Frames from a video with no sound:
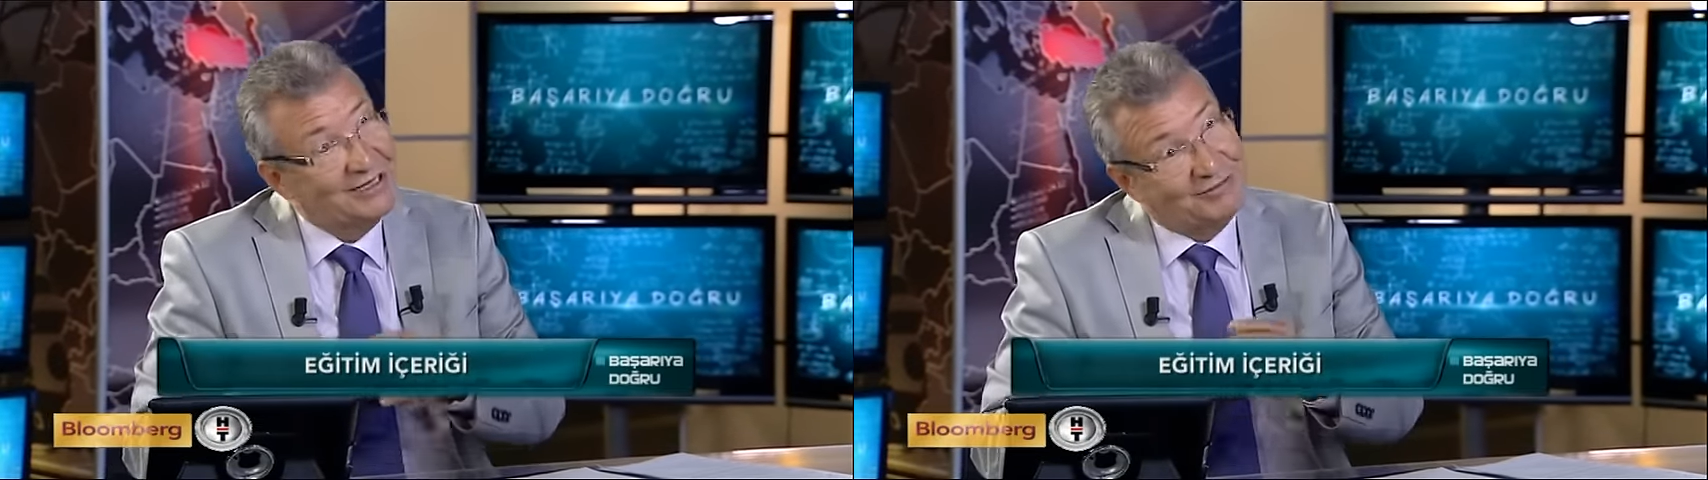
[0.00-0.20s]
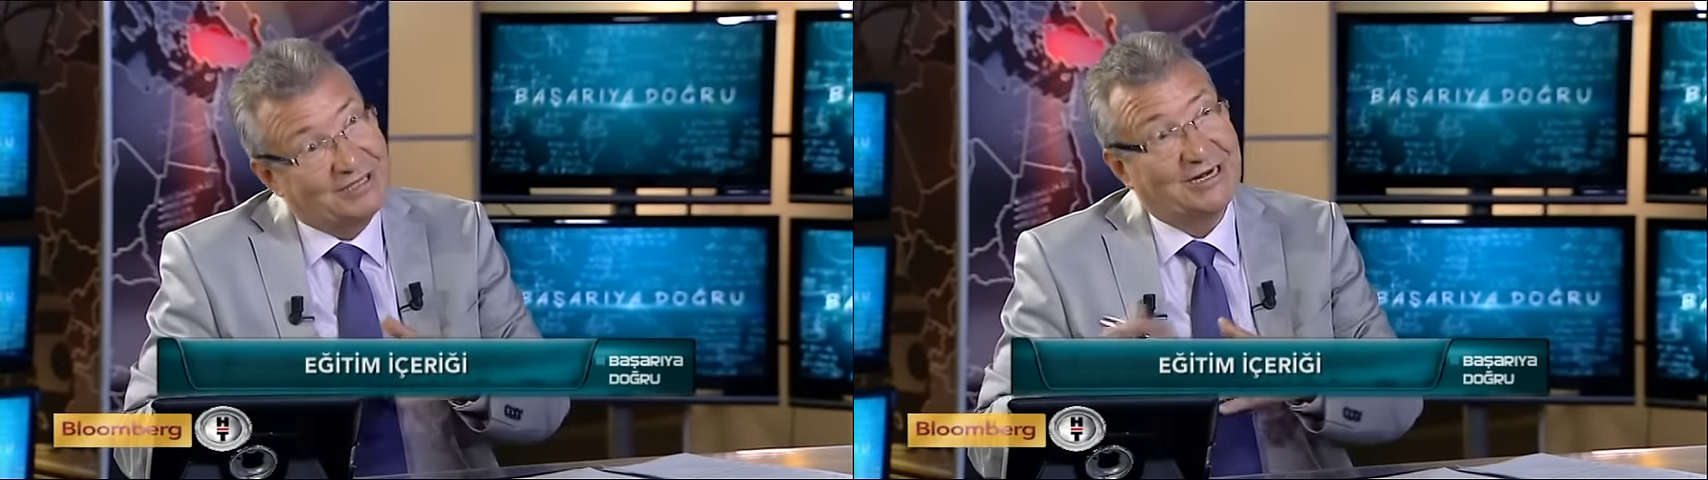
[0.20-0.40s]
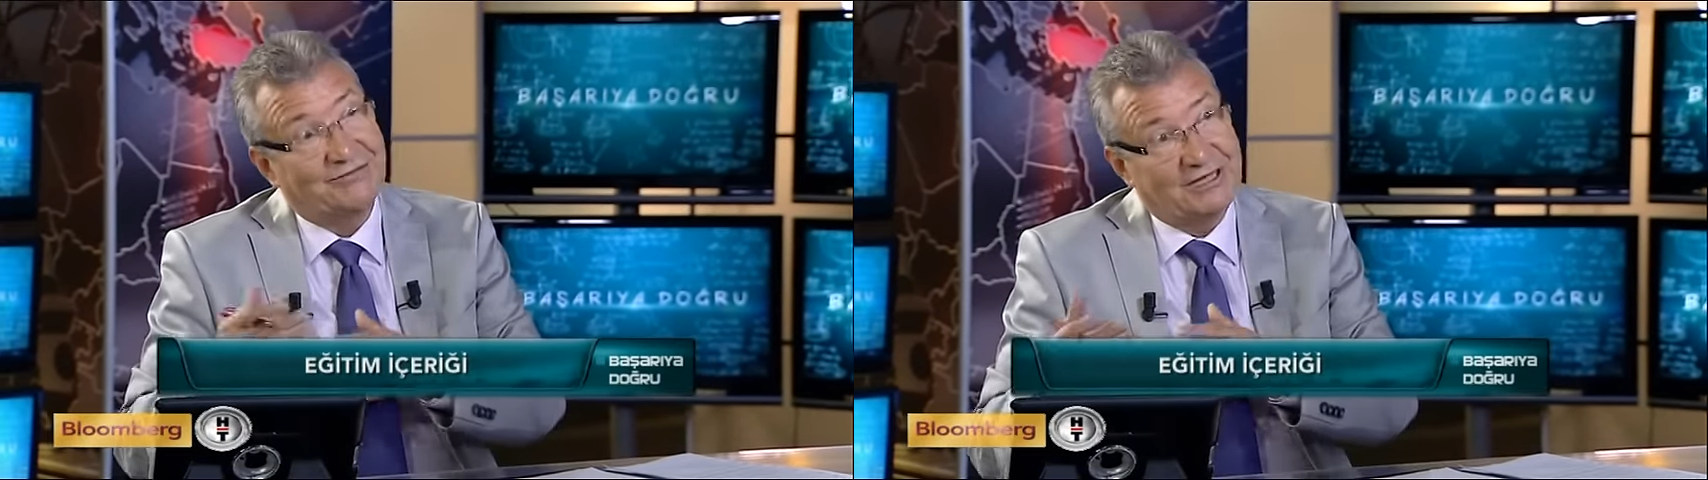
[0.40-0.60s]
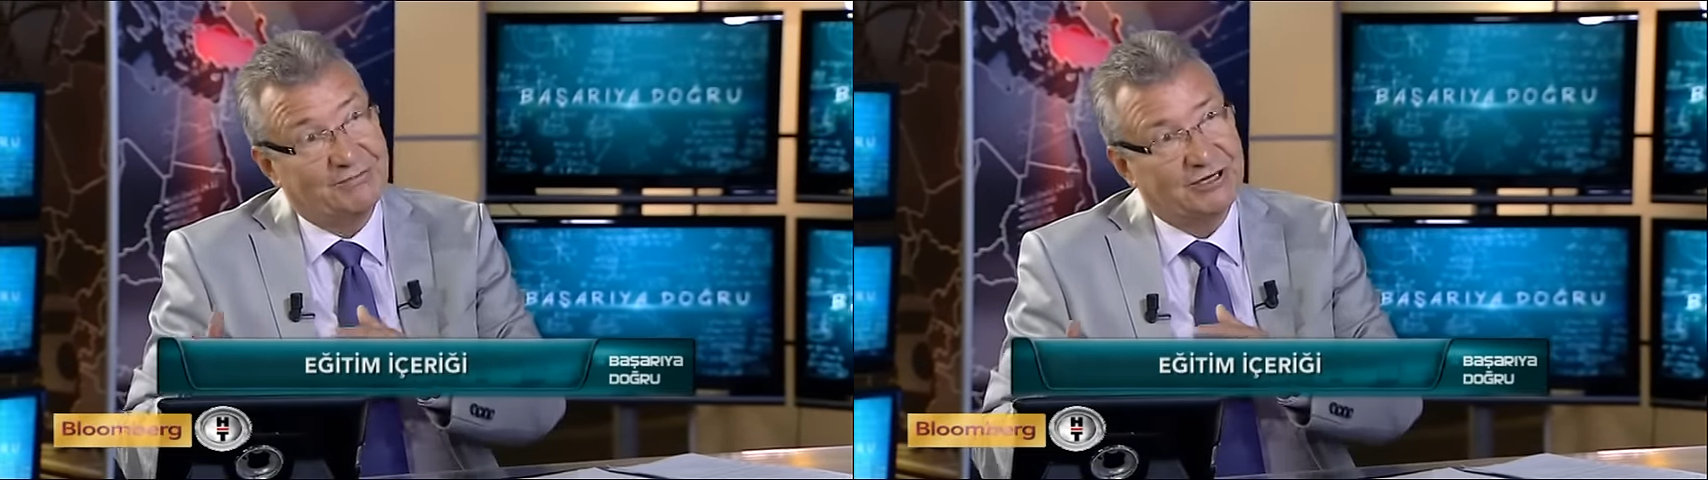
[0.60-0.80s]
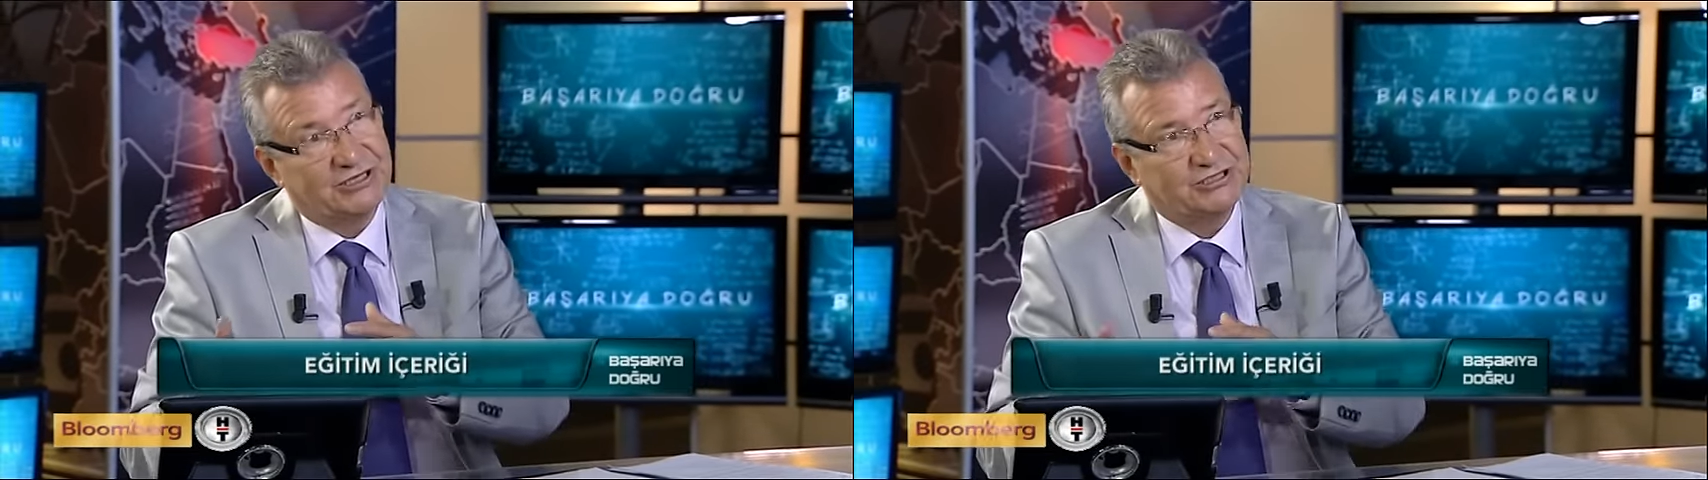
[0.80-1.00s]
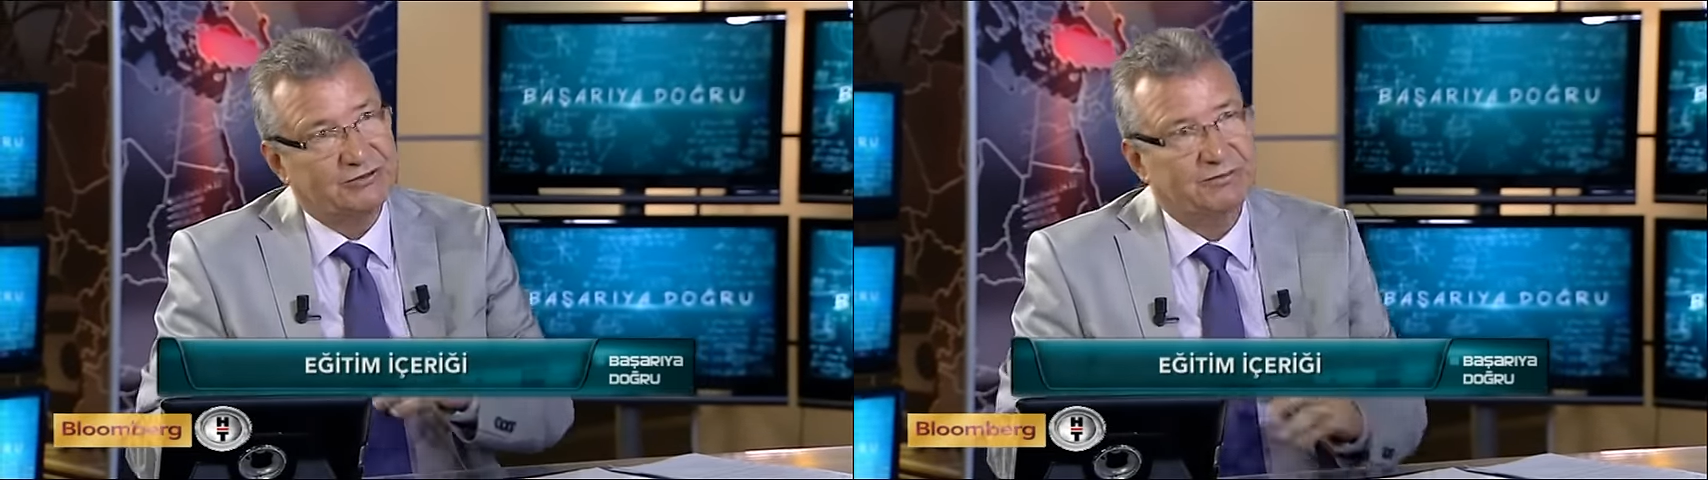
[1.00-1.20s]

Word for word: da bir taraftan bakışı var.